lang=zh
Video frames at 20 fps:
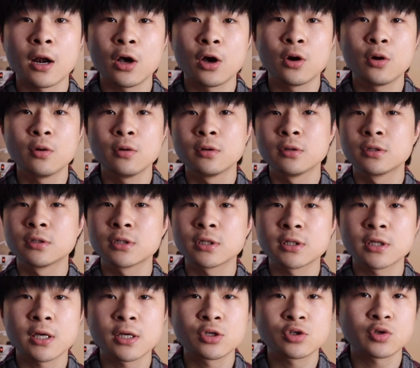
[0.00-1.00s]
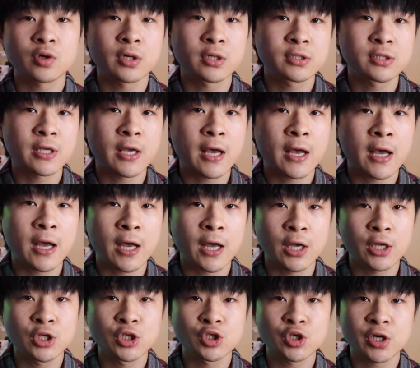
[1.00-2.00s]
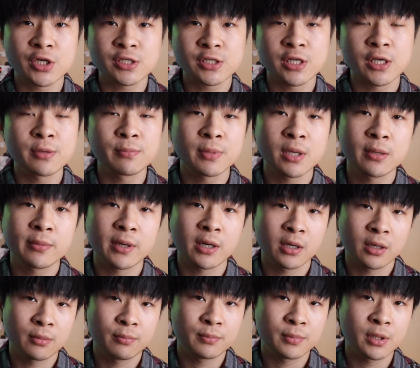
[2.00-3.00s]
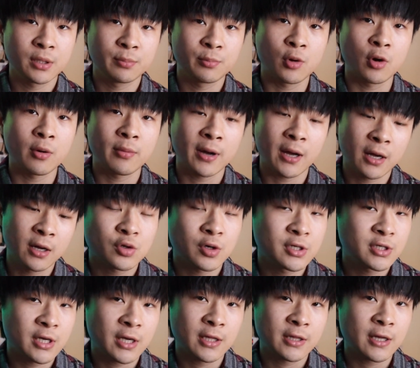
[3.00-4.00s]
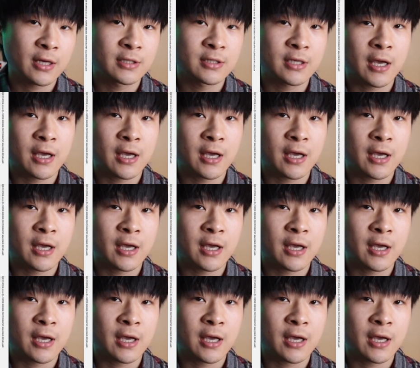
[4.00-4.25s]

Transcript: Hello，今天说一下 Justin Bieber 比伯吧，说一下他